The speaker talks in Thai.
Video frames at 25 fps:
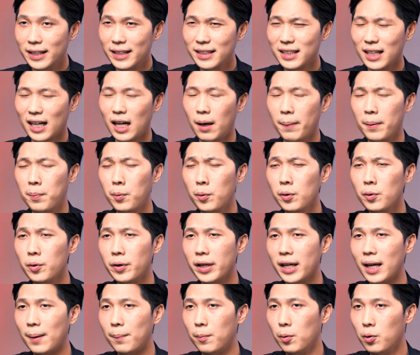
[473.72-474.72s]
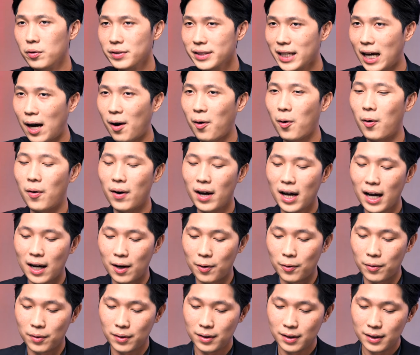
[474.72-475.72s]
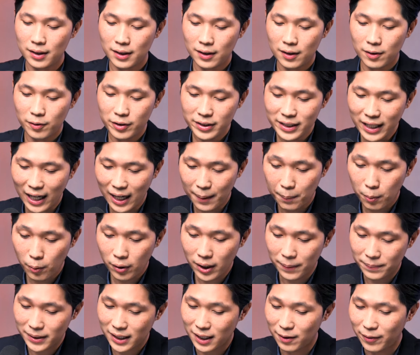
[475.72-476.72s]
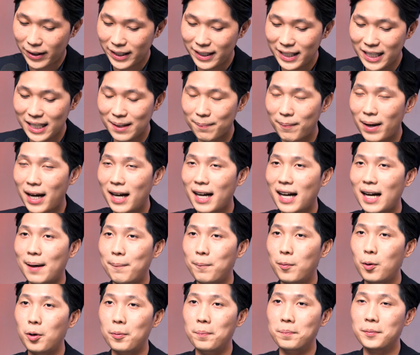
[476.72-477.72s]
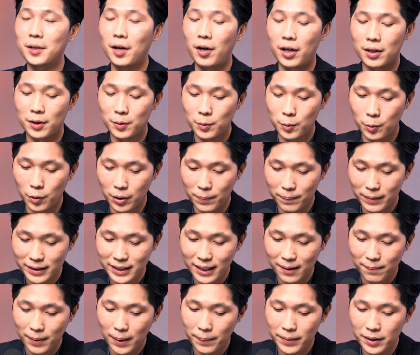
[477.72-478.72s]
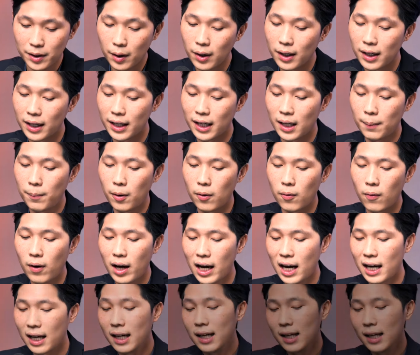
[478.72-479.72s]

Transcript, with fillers: ที่จะเข้าไปพูดคุยกับลูกสาวของเขาริชาร์ดพูดกับเธอไว้ดีมากครับผมถอดโค้ดมาจากภาพยนตร์เลยเขาบอกว่า